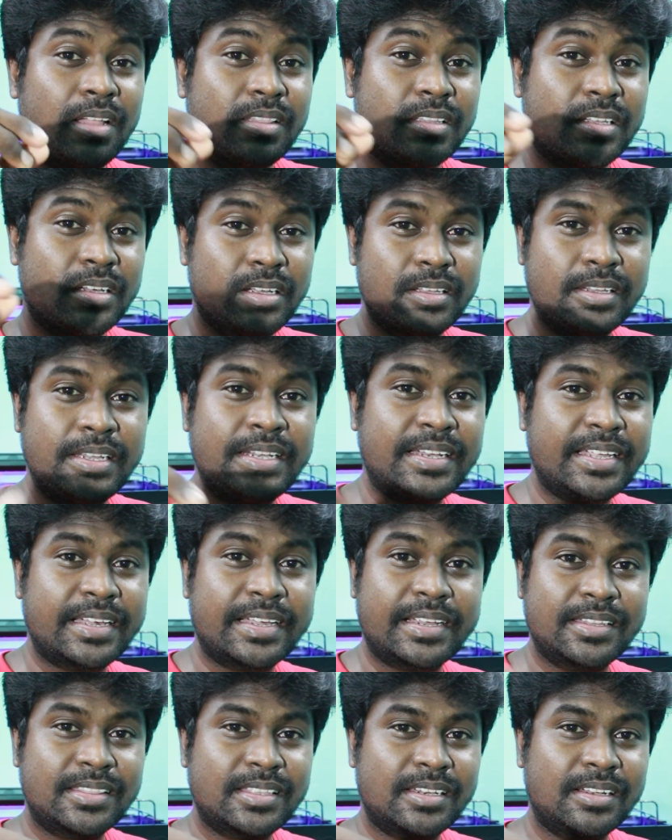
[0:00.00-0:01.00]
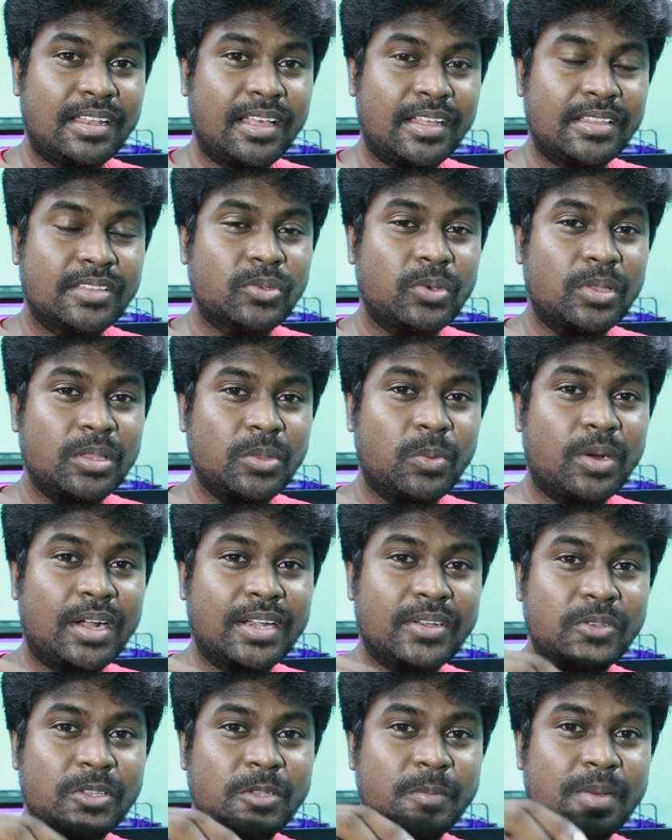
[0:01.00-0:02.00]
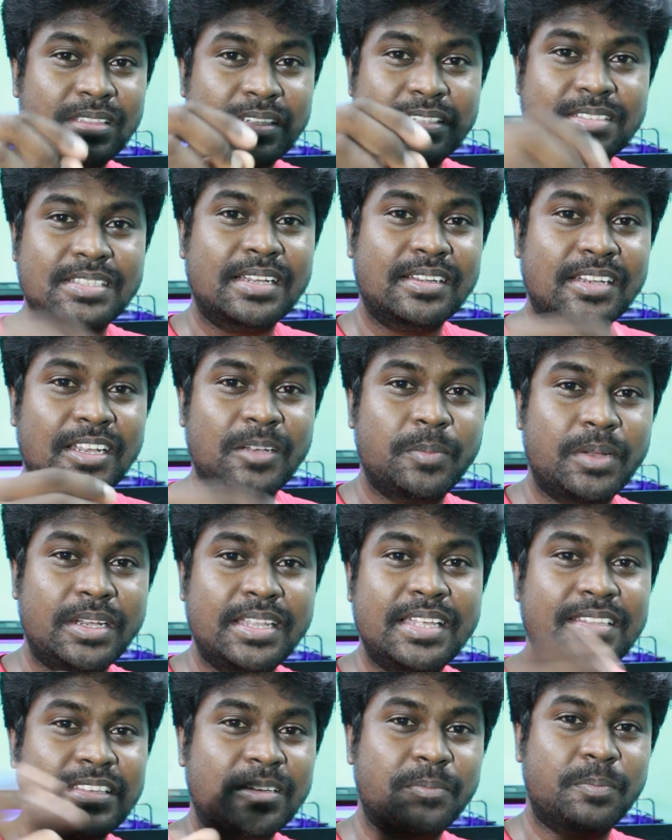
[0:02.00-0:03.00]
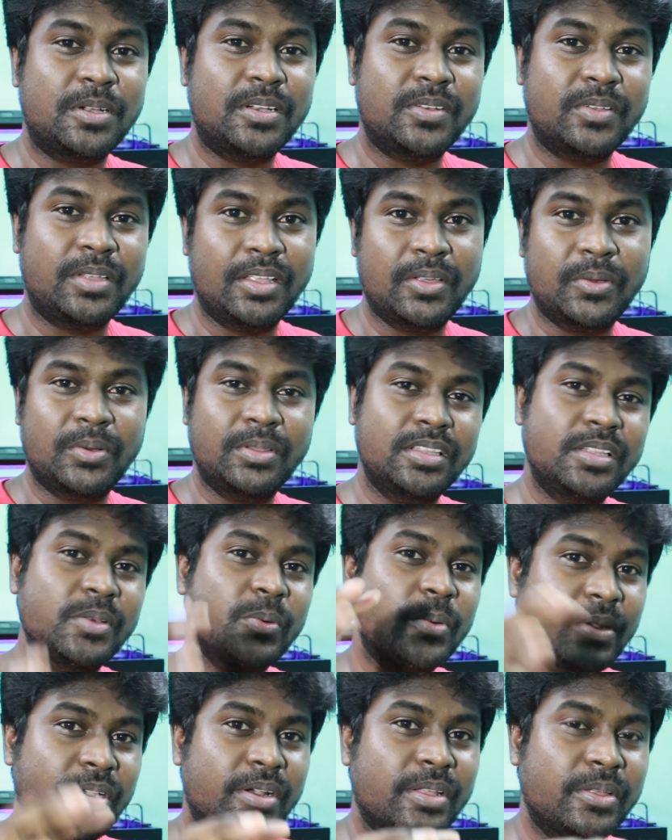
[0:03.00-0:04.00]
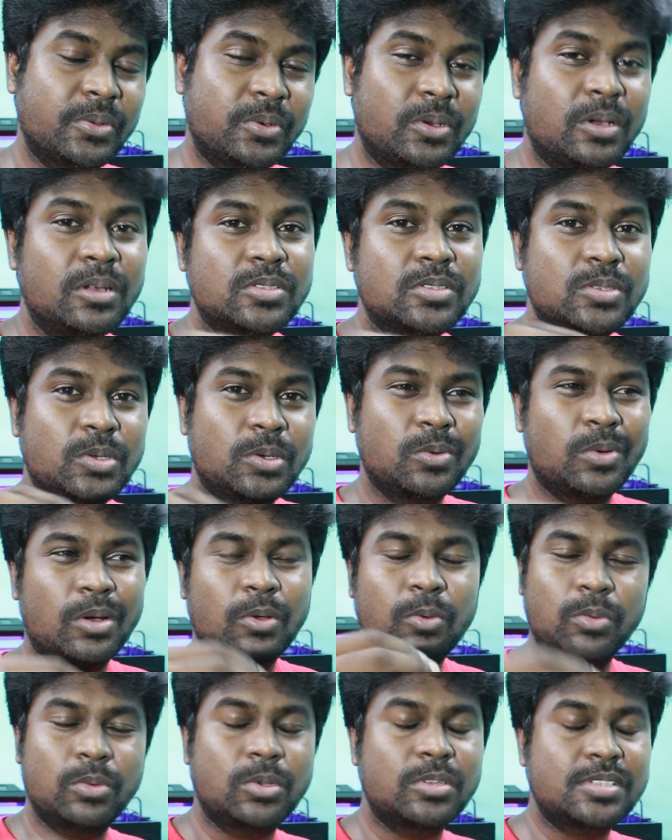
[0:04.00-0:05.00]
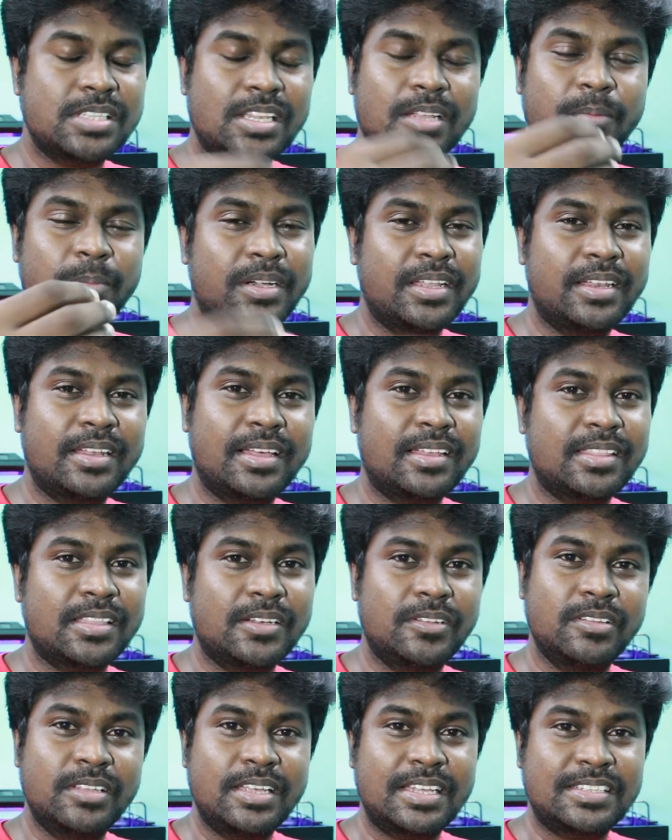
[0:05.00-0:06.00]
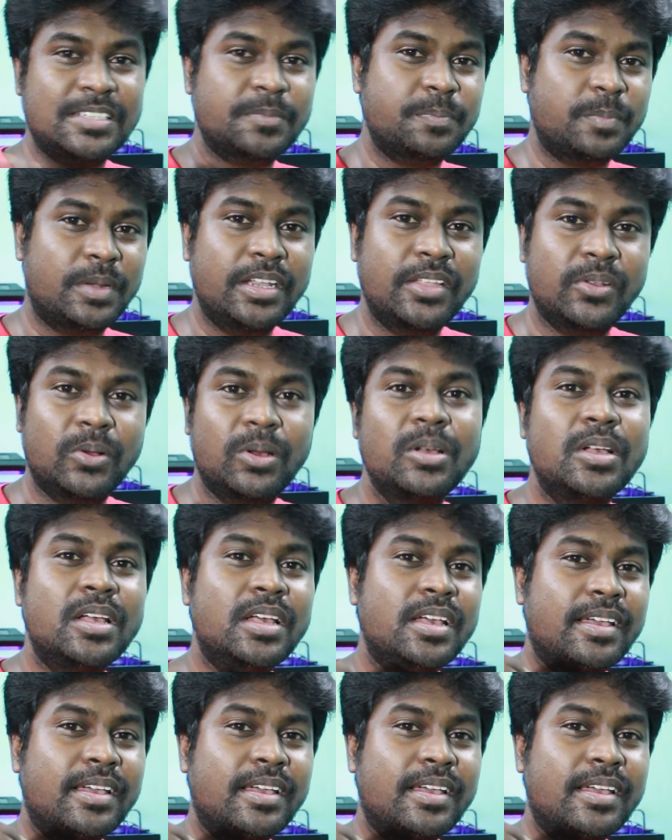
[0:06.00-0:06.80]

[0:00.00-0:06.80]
அந்த இன்டேக் எடுத்துருக்கலையா அந்த ஸோ அந்த வாட்டர் வந்து பார்த்தீங்கன்னா சர்க்குலேட் பண்ணி எஜெக்ட் பண்ணுற வரைக்கும் வந்து உயிரோட இருக்கும் ஸோ ஒரு ஒரு சில மணி நேரத்தில் வந்து எஜெக்ட் பண்ணிடும்